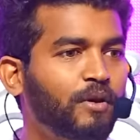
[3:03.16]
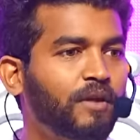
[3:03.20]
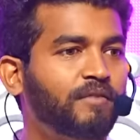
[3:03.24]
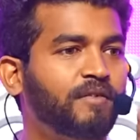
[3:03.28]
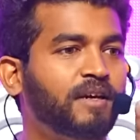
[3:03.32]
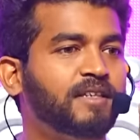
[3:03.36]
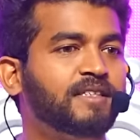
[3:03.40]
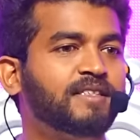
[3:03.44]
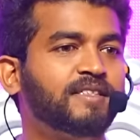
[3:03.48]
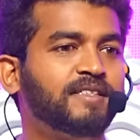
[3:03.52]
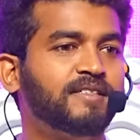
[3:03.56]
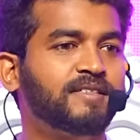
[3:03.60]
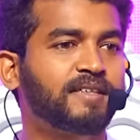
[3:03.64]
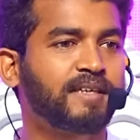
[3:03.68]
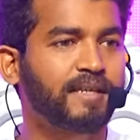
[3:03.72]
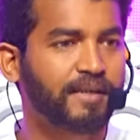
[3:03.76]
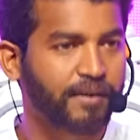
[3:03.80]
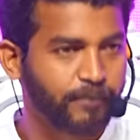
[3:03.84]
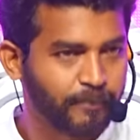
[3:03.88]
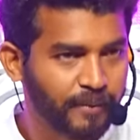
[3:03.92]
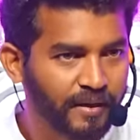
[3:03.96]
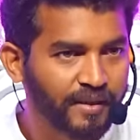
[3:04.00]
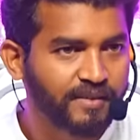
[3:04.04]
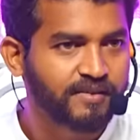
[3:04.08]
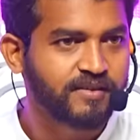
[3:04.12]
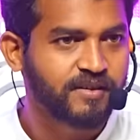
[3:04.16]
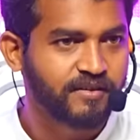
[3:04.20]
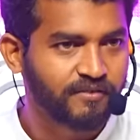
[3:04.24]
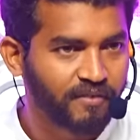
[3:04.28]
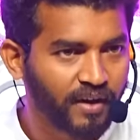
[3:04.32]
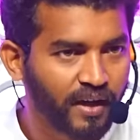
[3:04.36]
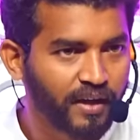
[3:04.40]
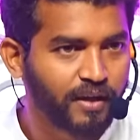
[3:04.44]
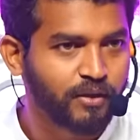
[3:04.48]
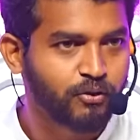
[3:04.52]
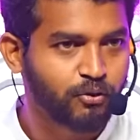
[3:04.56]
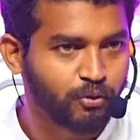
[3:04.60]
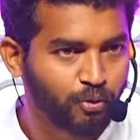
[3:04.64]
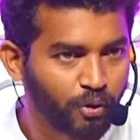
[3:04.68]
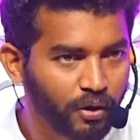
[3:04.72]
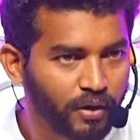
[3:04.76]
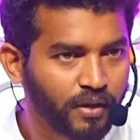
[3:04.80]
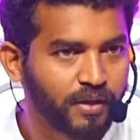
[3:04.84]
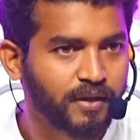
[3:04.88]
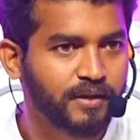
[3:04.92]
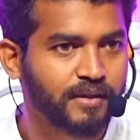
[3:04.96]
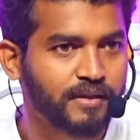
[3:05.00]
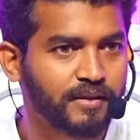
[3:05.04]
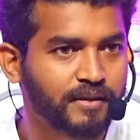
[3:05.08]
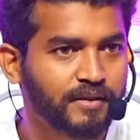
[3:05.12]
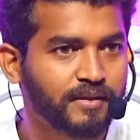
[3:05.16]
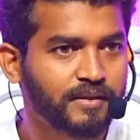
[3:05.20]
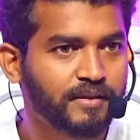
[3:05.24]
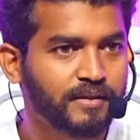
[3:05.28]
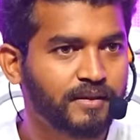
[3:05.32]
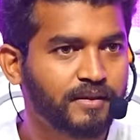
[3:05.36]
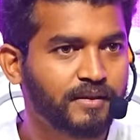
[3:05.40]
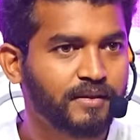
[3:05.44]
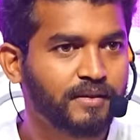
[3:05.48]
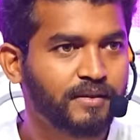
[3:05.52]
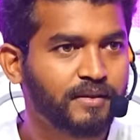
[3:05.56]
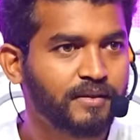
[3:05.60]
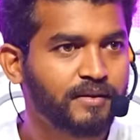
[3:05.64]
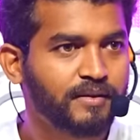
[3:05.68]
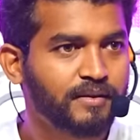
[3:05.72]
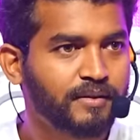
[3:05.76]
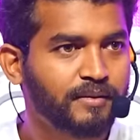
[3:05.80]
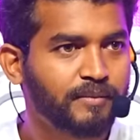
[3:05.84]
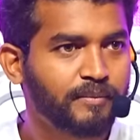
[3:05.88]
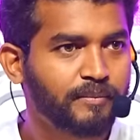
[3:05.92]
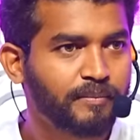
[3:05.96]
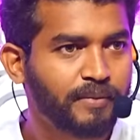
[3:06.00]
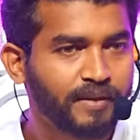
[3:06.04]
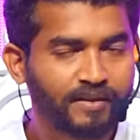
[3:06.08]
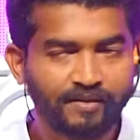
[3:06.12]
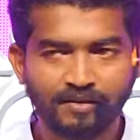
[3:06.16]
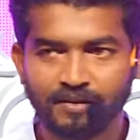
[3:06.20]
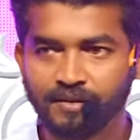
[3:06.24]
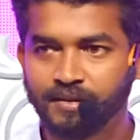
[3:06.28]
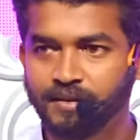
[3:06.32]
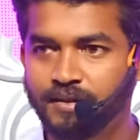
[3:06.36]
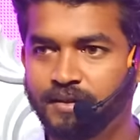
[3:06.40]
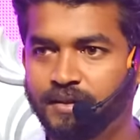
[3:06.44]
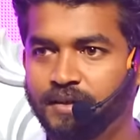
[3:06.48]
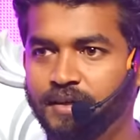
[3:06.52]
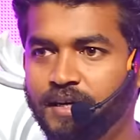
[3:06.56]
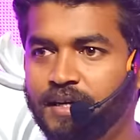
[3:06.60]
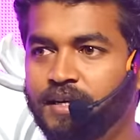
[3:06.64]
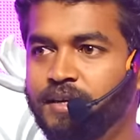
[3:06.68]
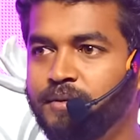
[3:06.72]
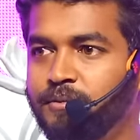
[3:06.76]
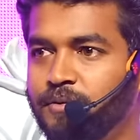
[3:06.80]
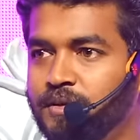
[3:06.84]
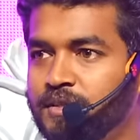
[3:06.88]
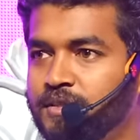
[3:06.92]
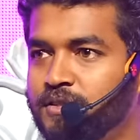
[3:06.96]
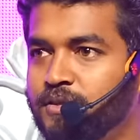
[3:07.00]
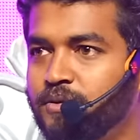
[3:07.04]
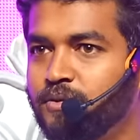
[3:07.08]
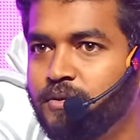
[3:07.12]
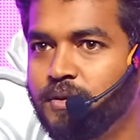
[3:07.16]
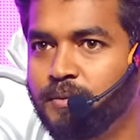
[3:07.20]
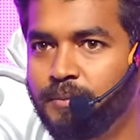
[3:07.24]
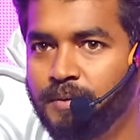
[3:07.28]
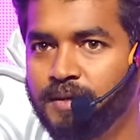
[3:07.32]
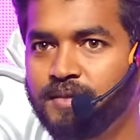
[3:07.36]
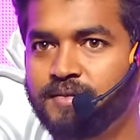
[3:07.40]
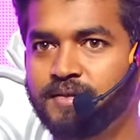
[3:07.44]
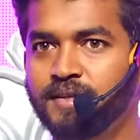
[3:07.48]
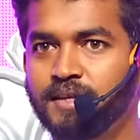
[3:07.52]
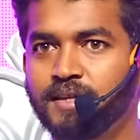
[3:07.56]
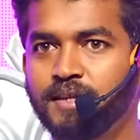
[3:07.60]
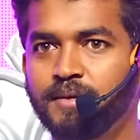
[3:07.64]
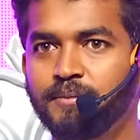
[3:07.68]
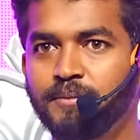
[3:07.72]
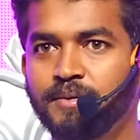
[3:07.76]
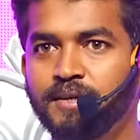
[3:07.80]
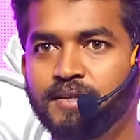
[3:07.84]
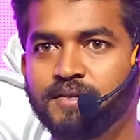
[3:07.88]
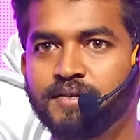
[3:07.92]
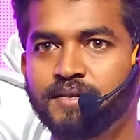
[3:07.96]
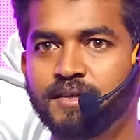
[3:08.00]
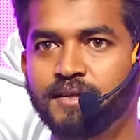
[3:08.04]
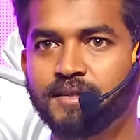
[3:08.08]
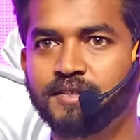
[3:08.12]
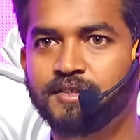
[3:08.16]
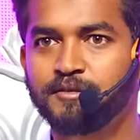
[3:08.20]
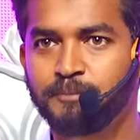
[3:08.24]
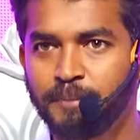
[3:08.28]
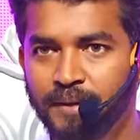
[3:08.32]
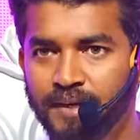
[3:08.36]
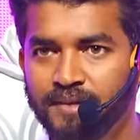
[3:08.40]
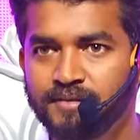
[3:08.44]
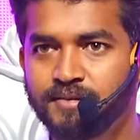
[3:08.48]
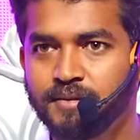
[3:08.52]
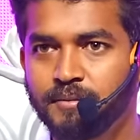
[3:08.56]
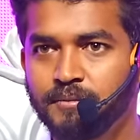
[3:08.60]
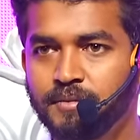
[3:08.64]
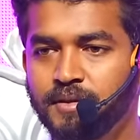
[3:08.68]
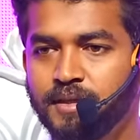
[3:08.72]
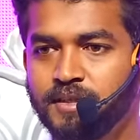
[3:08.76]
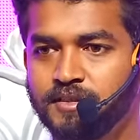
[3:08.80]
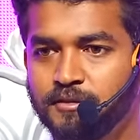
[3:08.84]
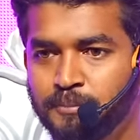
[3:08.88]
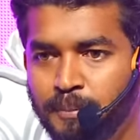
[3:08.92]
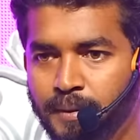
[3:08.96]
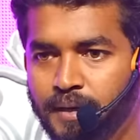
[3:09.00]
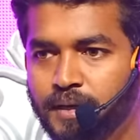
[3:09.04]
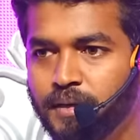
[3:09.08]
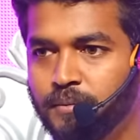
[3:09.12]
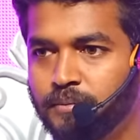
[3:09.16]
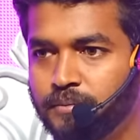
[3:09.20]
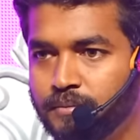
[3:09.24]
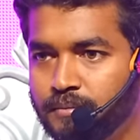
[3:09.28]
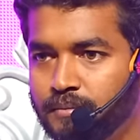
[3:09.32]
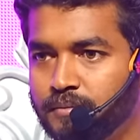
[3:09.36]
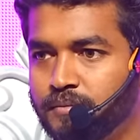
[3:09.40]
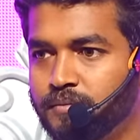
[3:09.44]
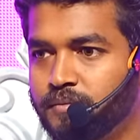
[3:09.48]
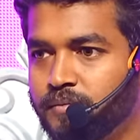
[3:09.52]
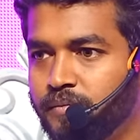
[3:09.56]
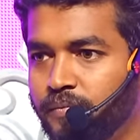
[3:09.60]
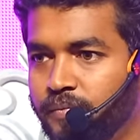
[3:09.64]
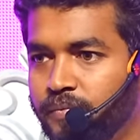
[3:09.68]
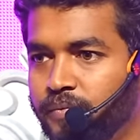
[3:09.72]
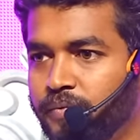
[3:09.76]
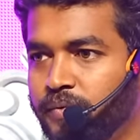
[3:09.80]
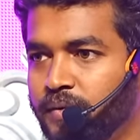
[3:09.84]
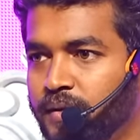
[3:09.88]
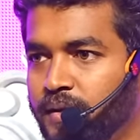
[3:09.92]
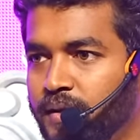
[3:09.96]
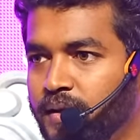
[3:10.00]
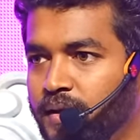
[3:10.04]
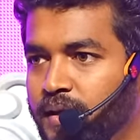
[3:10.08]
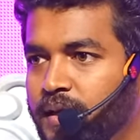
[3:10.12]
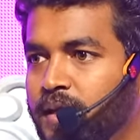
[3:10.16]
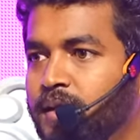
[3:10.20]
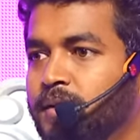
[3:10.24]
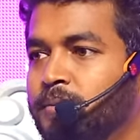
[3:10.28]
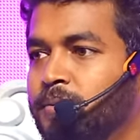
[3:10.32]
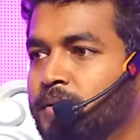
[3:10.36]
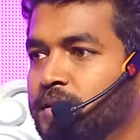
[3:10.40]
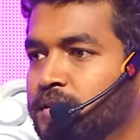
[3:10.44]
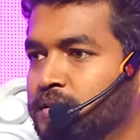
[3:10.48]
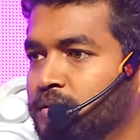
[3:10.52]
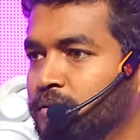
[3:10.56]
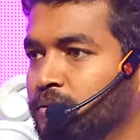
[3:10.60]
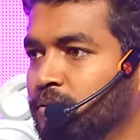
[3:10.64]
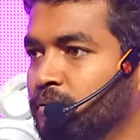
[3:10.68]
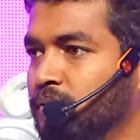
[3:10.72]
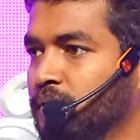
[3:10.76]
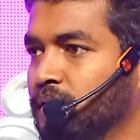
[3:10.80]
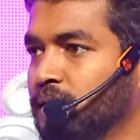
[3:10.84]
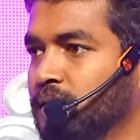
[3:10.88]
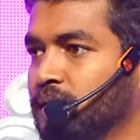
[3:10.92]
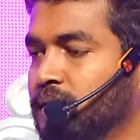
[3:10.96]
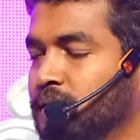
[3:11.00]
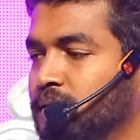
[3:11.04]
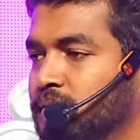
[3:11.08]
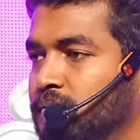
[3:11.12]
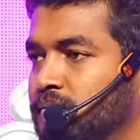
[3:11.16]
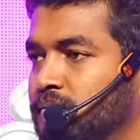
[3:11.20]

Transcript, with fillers: உங்களை வச்சு செய்யறது பேசுங்க வாயை துறங்க பேசுங்க என்ன பிரச்சனை உங்களுக்கு பேசுங்க ஏதாவது பேசுங்க ஸ்பீக் சம்திங் ஸ்பீக் அப் என்ன பிரச்சனை உங்களுக்கு